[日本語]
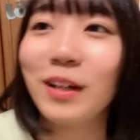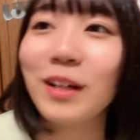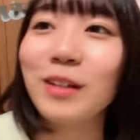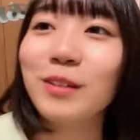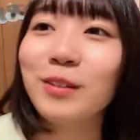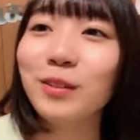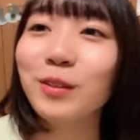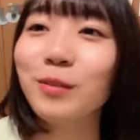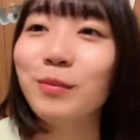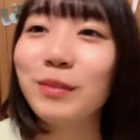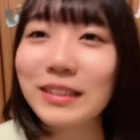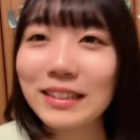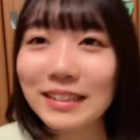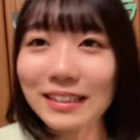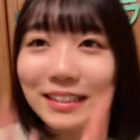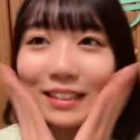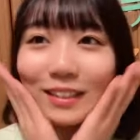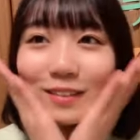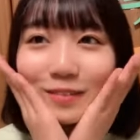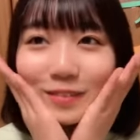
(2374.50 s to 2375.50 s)
笑うほど美
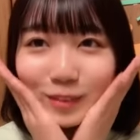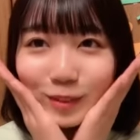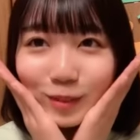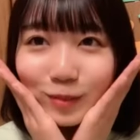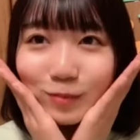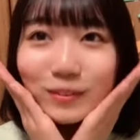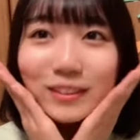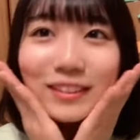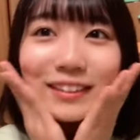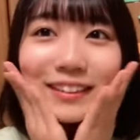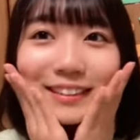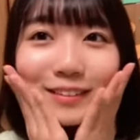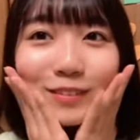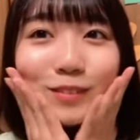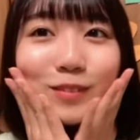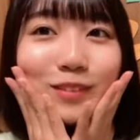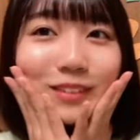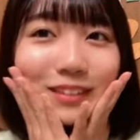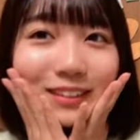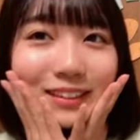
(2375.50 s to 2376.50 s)
人になってますもしかし
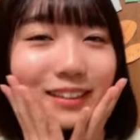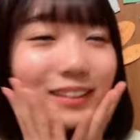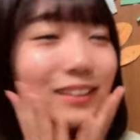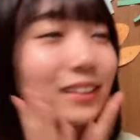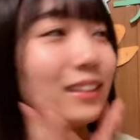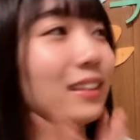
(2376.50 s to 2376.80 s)
て本当に